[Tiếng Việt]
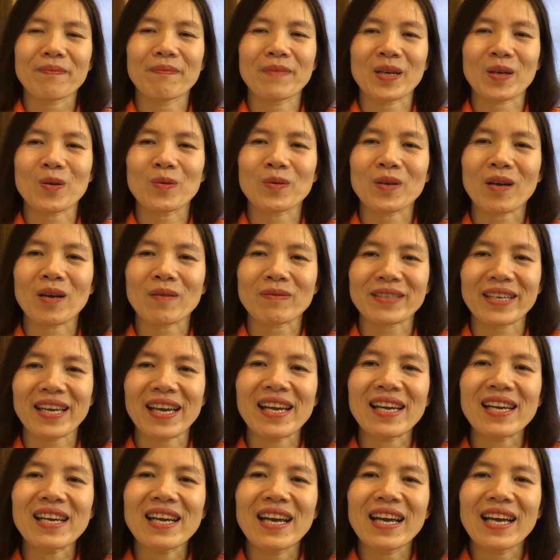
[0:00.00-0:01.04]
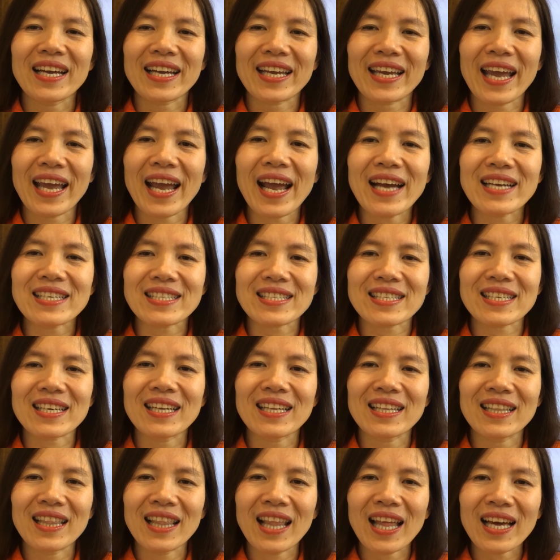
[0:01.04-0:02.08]
mình cùng đọc nhé. Get
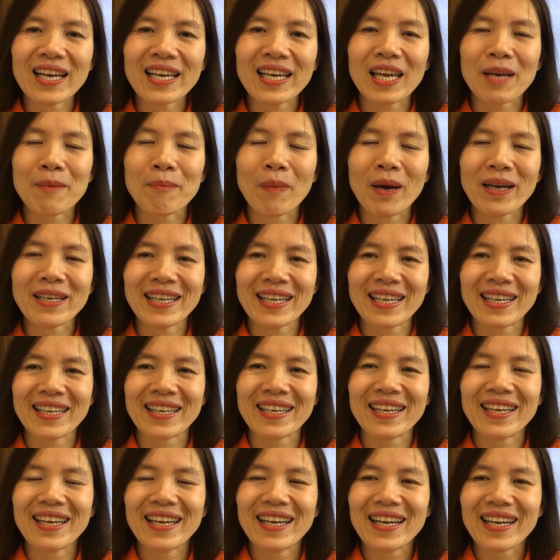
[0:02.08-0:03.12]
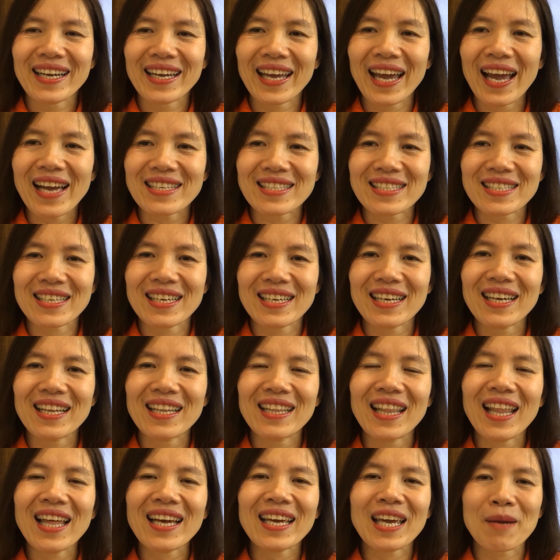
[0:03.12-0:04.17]
lucky money, get
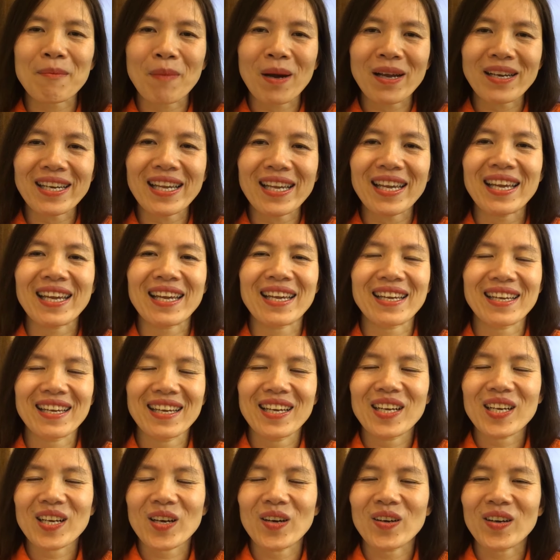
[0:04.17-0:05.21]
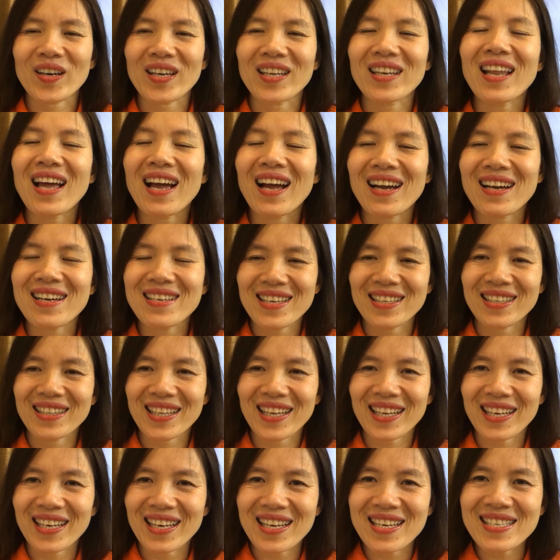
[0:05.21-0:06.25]
lucky money có nghĩa là nhận
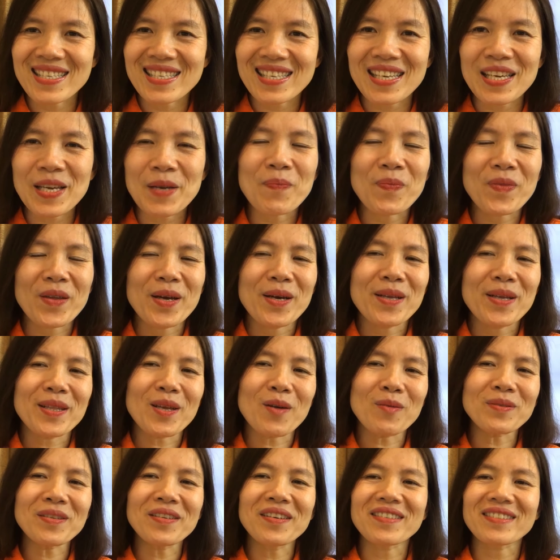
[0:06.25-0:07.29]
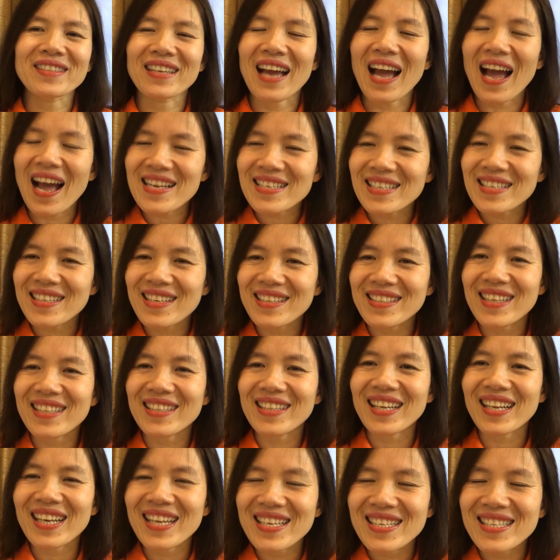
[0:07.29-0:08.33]
tiền lì xì. Thông thường thì ai sẽ được nhận
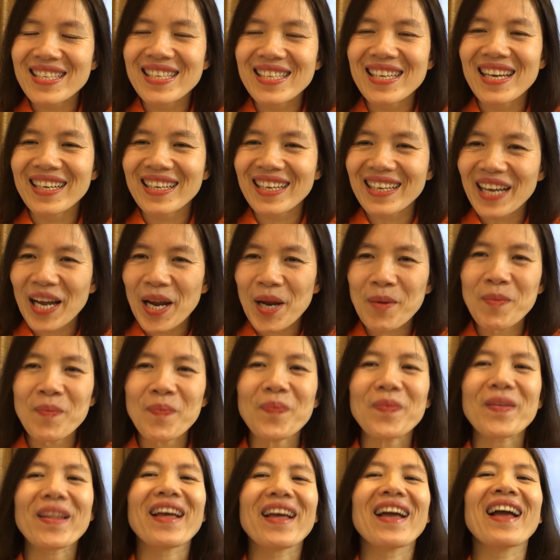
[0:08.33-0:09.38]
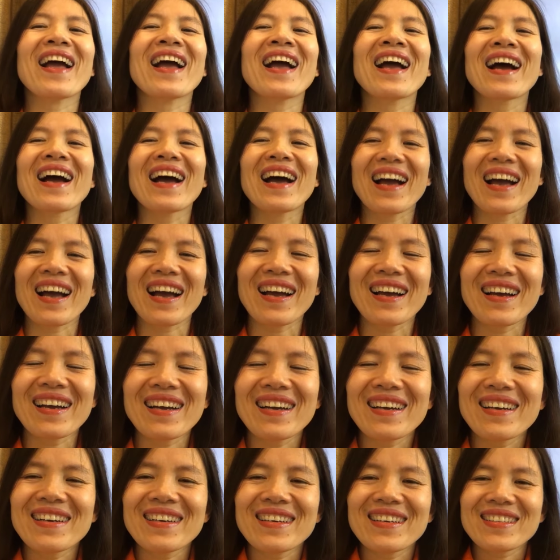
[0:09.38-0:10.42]
tiền lì xì hả các em? À,
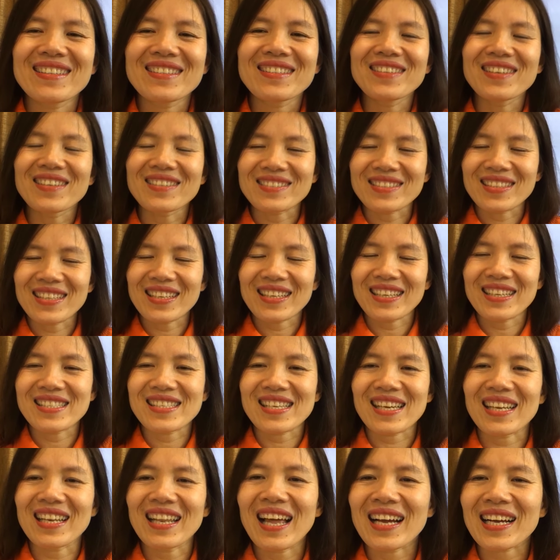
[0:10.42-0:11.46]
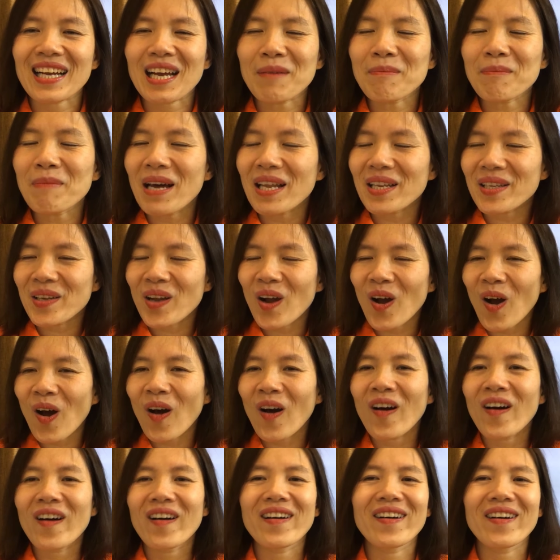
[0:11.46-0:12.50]
thường thì sẽ là các bạn
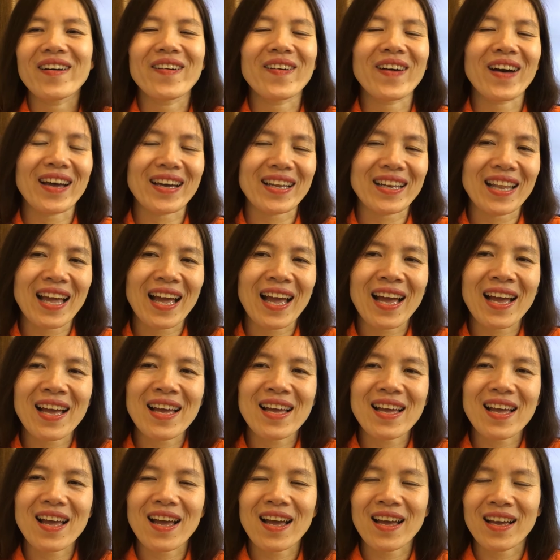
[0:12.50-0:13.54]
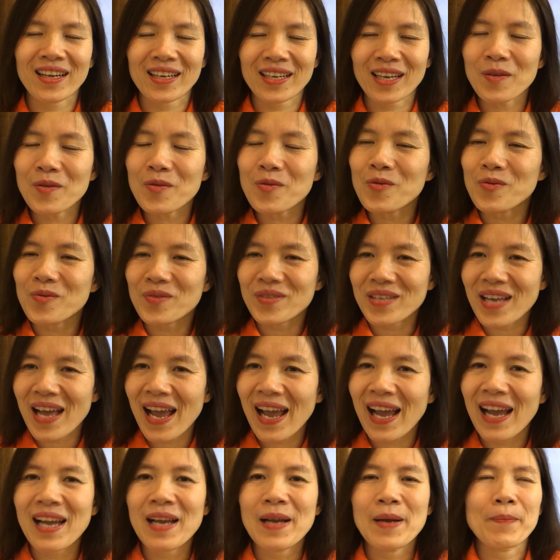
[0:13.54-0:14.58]
nhỏ hoặc là à, các cụ
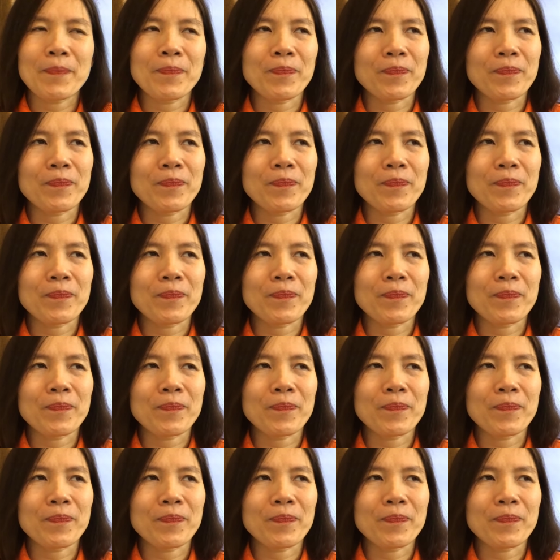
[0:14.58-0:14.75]
già